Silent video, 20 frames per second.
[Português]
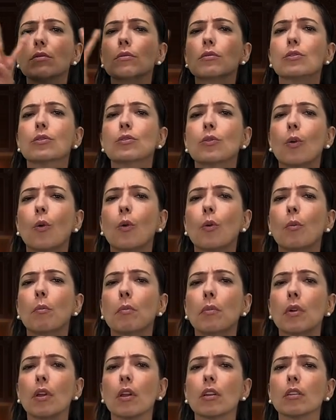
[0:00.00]
Então,
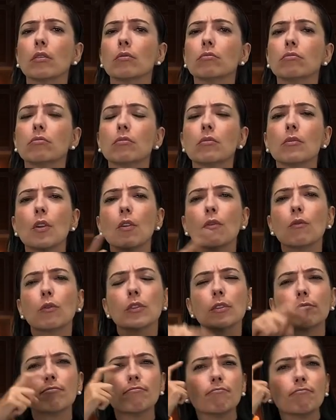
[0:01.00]
nós vamos
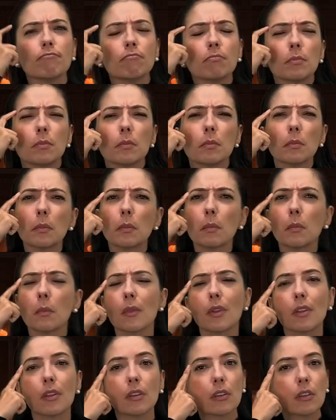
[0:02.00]
falar sobre esse assunto.